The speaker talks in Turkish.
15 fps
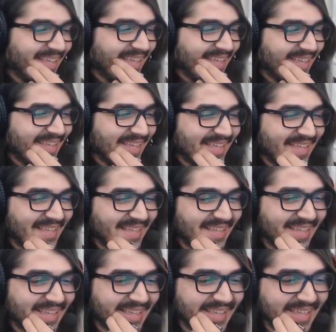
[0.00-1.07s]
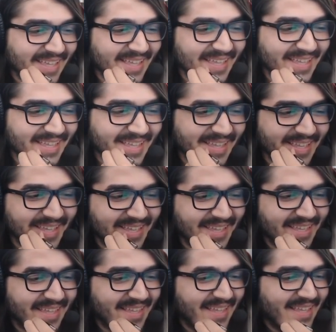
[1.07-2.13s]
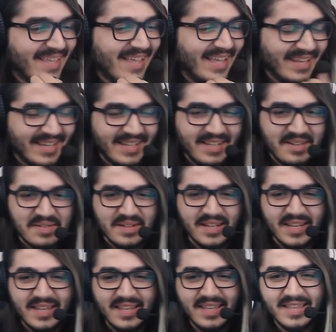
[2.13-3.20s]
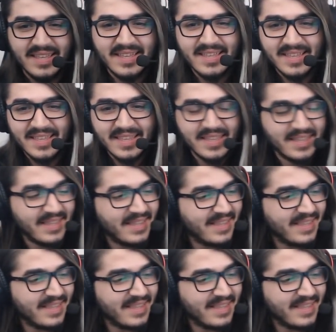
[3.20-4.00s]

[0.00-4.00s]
Ay, ölüyorum. Anladın mı? Anladım.